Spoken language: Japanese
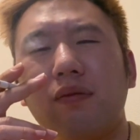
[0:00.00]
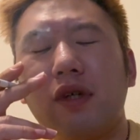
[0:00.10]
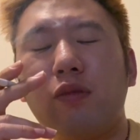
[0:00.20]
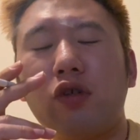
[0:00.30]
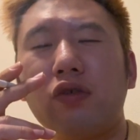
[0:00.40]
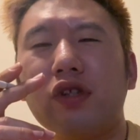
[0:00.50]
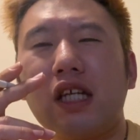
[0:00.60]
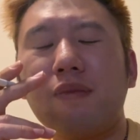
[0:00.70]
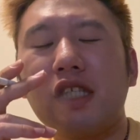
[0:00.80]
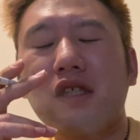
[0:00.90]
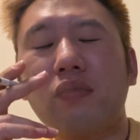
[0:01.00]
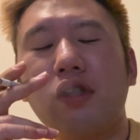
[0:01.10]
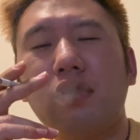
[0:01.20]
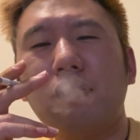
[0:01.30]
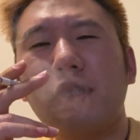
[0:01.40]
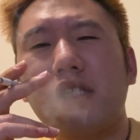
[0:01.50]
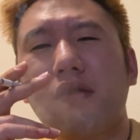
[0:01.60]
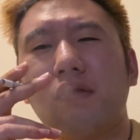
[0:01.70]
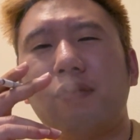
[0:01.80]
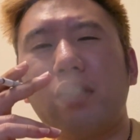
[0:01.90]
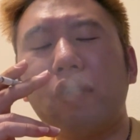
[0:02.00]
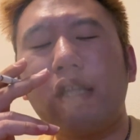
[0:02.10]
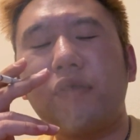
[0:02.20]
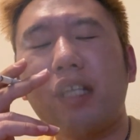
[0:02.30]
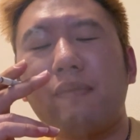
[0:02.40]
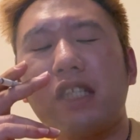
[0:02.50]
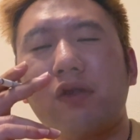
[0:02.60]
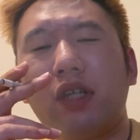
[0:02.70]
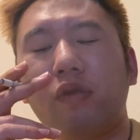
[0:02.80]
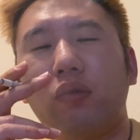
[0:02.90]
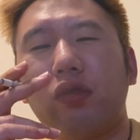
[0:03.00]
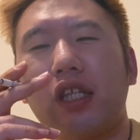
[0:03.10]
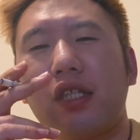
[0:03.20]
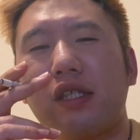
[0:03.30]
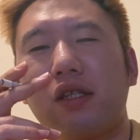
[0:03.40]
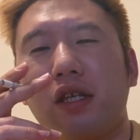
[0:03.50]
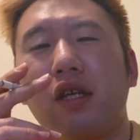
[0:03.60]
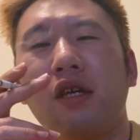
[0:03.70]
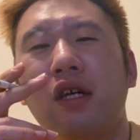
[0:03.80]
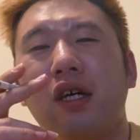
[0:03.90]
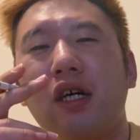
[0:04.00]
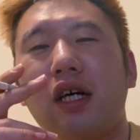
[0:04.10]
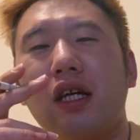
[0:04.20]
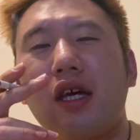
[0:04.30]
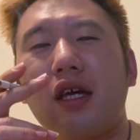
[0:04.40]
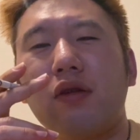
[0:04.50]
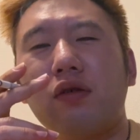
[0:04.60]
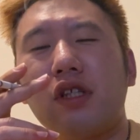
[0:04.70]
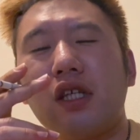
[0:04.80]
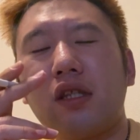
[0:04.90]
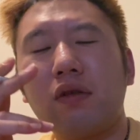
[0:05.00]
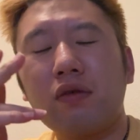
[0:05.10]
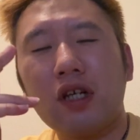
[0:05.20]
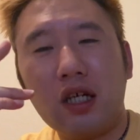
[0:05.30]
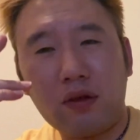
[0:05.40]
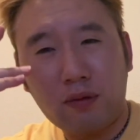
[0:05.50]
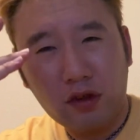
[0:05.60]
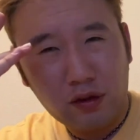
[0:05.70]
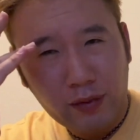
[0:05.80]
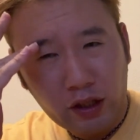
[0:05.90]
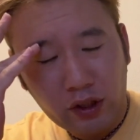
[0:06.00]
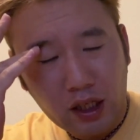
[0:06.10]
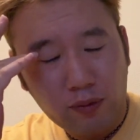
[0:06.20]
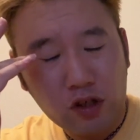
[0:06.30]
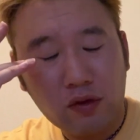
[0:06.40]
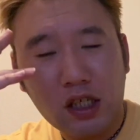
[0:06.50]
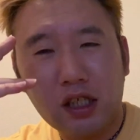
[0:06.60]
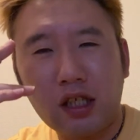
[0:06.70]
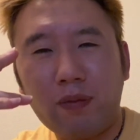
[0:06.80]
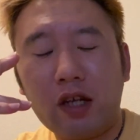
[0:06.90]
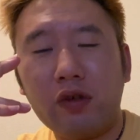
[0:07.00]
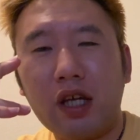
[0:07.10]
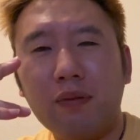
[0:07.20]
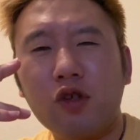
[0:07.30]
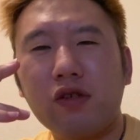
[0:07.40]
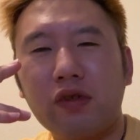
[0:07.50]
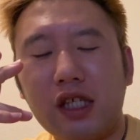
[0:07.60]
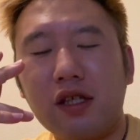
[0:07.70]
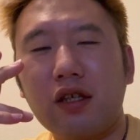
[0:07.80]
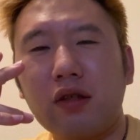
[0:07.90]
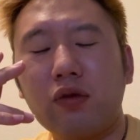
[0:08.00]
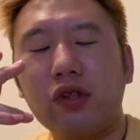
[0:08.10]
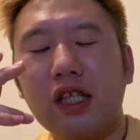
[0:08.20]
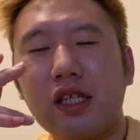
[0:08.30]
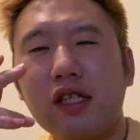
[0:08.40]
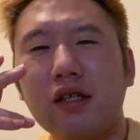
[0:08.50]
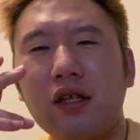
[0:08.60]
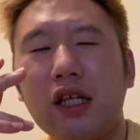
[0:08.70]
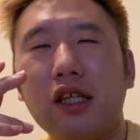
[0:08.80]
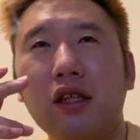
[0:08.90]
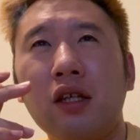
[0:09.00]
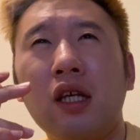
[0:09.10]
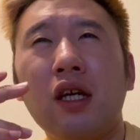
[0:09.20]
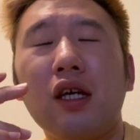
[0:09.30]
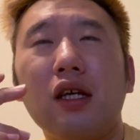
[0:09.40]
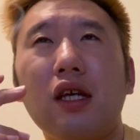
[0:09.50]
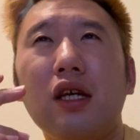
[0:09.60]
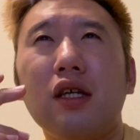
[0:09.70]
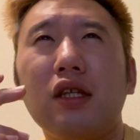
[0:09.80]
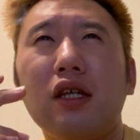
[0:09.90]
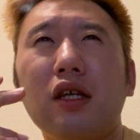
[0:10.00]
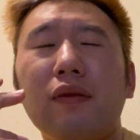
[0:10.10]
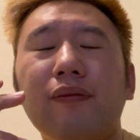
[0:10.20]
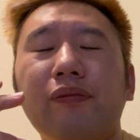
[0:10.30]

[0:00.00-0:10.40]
まあ、僕の代名詞と言いますと、ペロリアンの代名詞は童貞ですね。はい、えー、童貞っていうのは、あの僕、ペロリアンもそうですし、ペロリアンもそうです。童貞です。はい。えー、で、